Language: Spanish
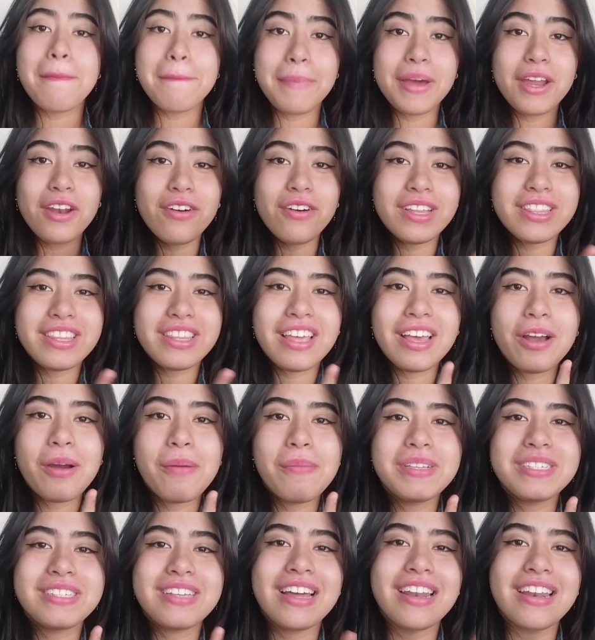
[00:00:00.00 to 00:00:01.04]
Pero antes de
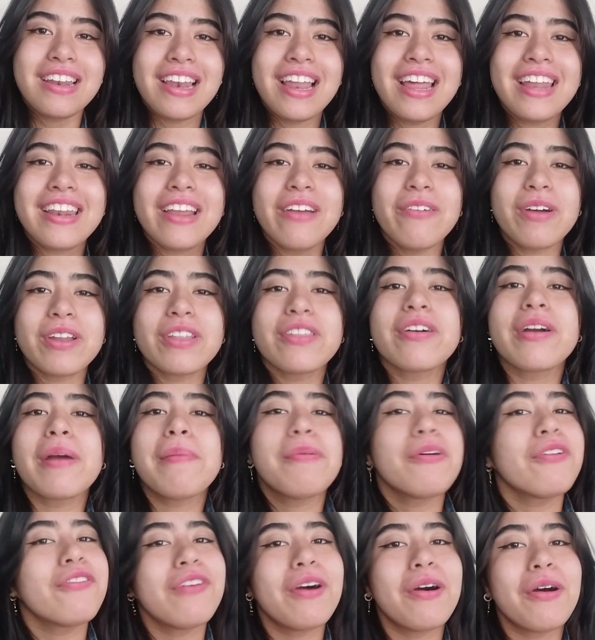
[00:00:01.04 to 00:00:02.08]
comenzar, les recuerdo que
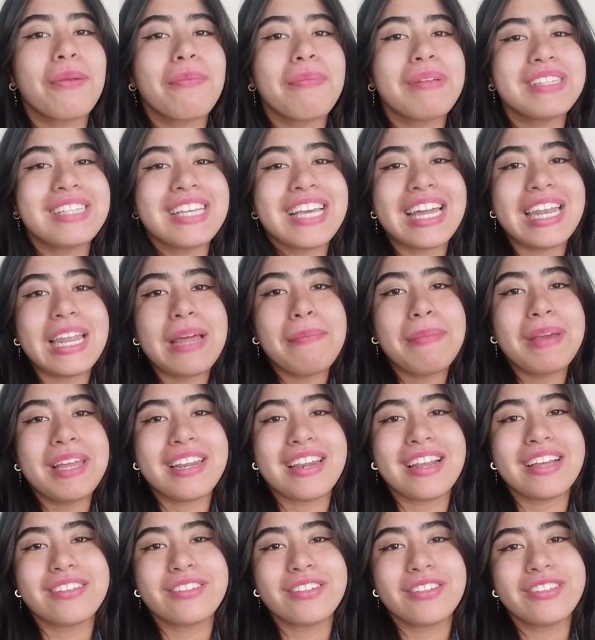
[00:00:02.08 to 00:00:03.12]
por favor me sigan en mis
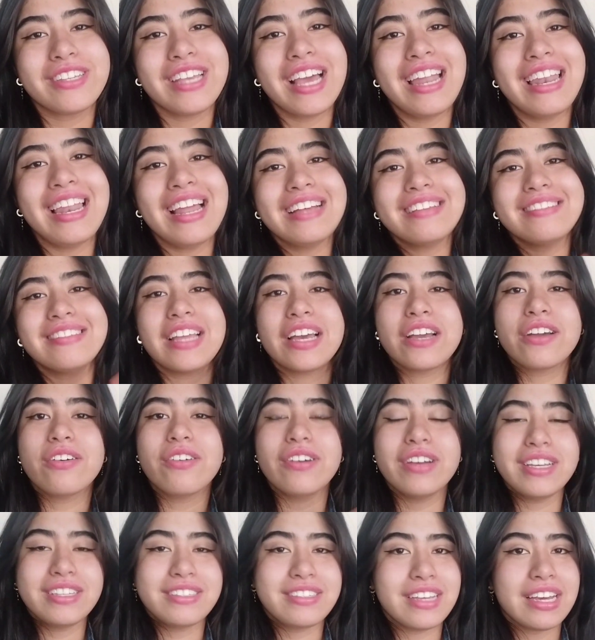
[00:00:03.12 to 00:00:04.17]
redes sociales. Tengo
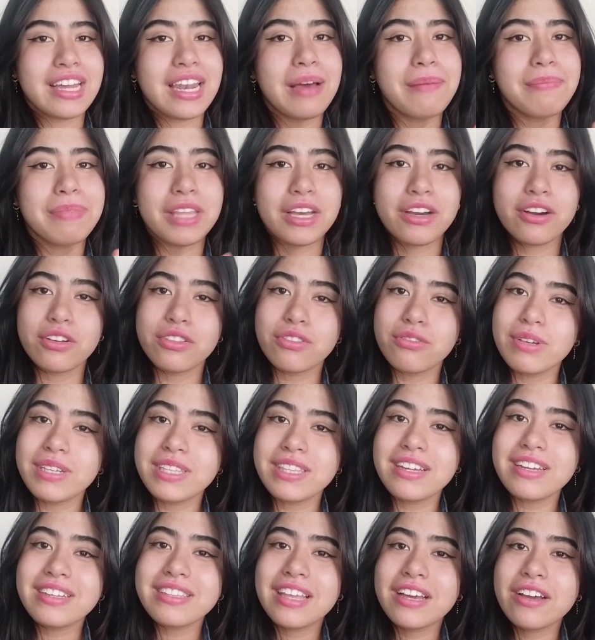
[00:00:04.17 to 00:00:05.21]
Instagram, tengo
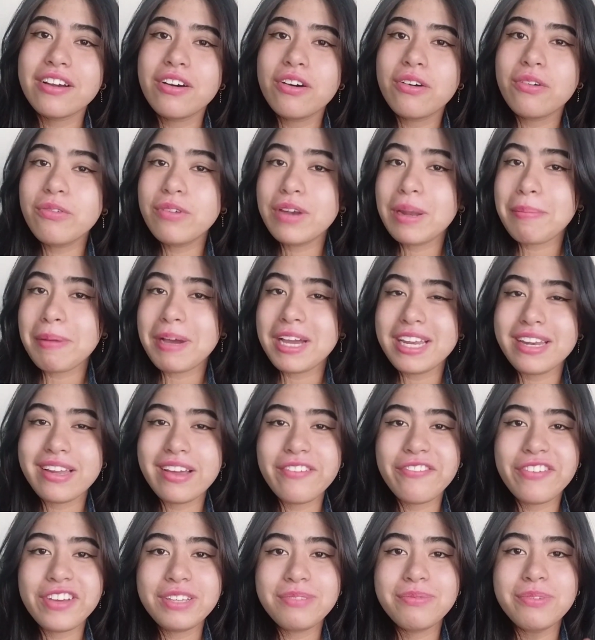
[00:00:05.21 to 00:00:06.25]
Twitter, tengo una página de
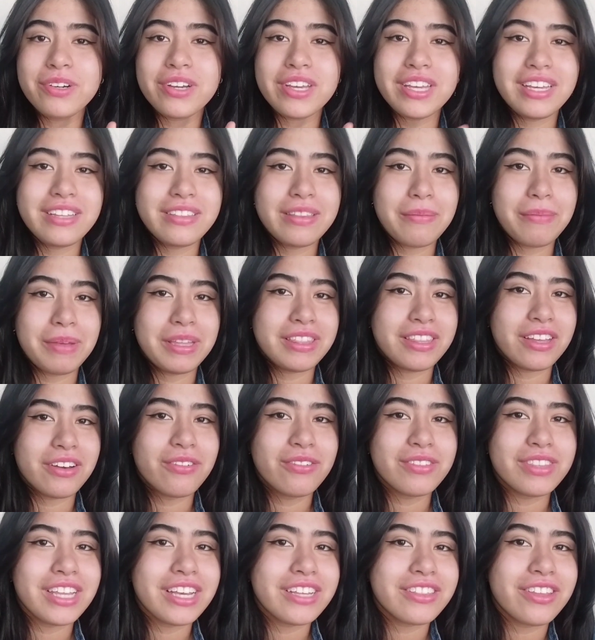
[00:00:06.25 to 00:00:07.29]
Facebook y también tengo
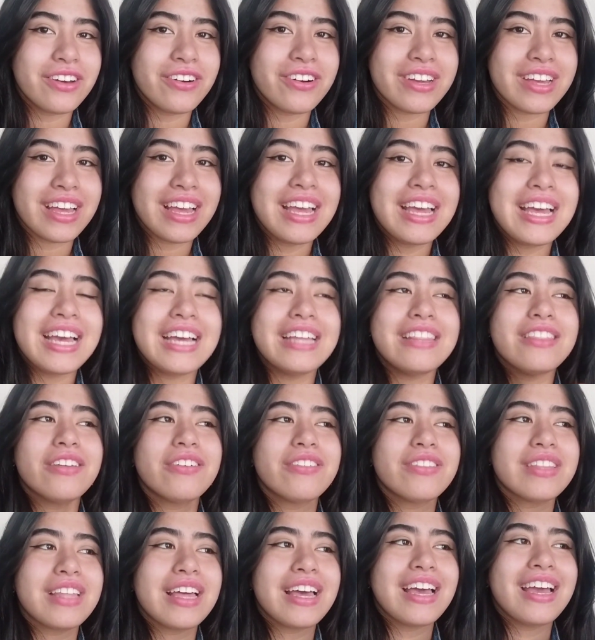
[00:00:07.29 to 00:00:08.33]
un TikTok en
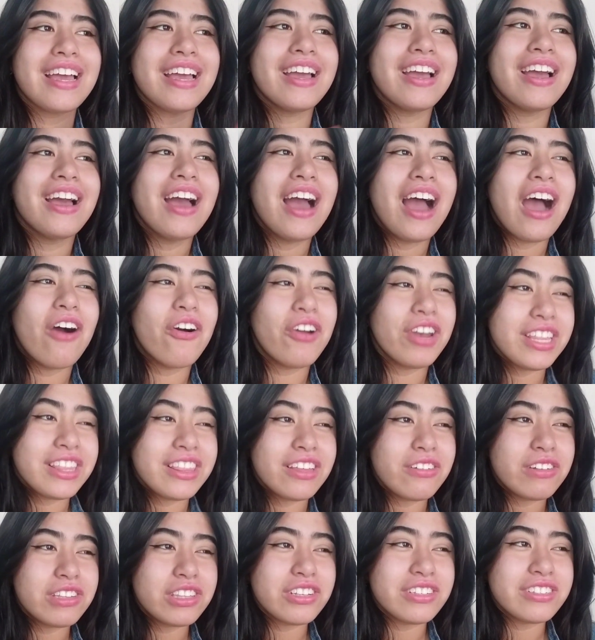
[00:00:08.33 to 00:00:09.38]
donde
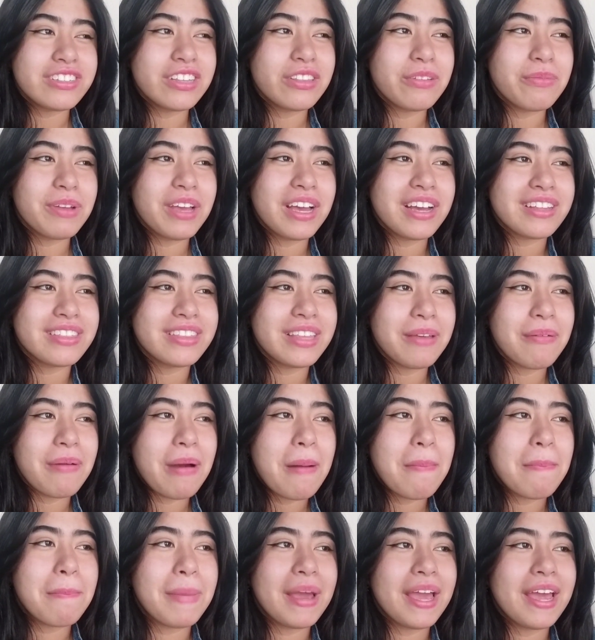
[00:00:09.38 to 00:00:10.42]
ahorita no estoy siendo muy
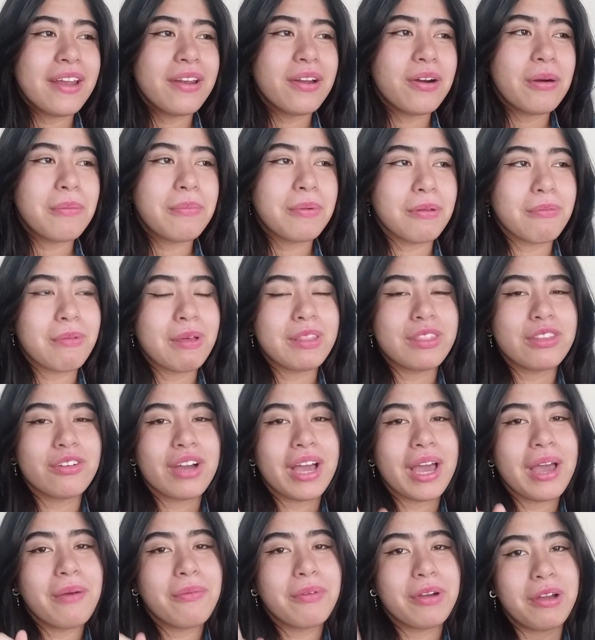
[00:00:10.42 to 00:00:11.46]
activa, pero prometo
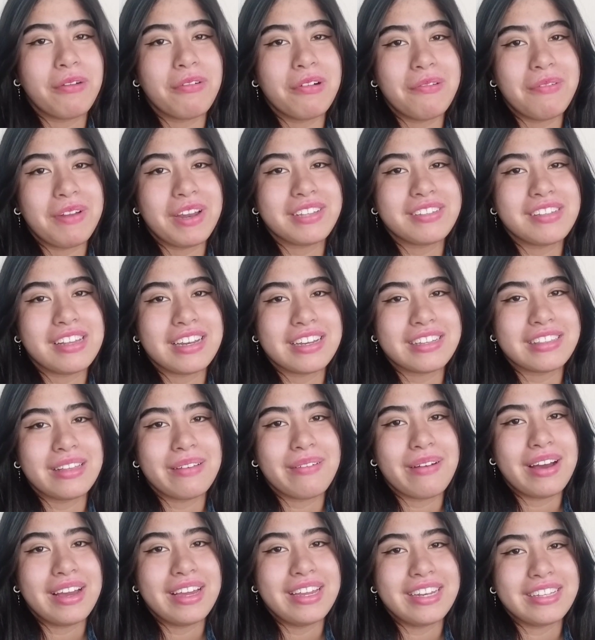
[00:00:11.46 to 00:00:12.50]
que voy a volver a ser
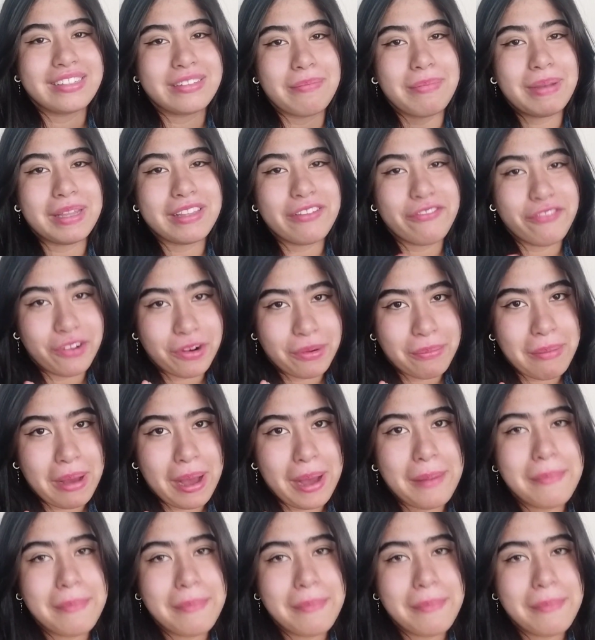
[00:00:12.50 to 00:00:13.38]
activa en esa plataforma.